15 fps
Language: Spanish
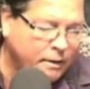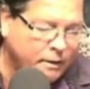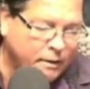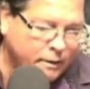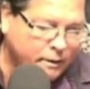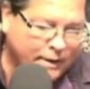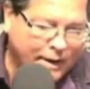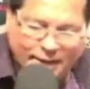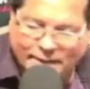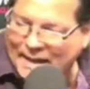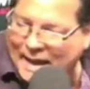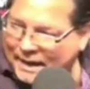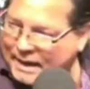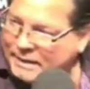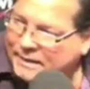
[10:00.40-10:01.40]
que
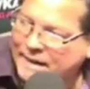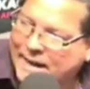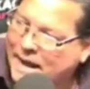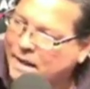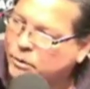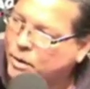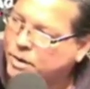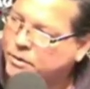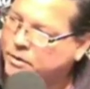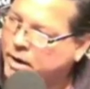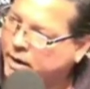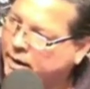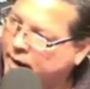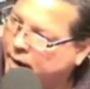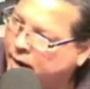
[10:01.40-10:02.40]
están estirando el
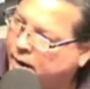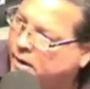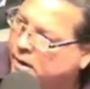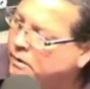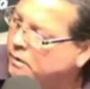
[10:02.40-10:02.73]
chicle.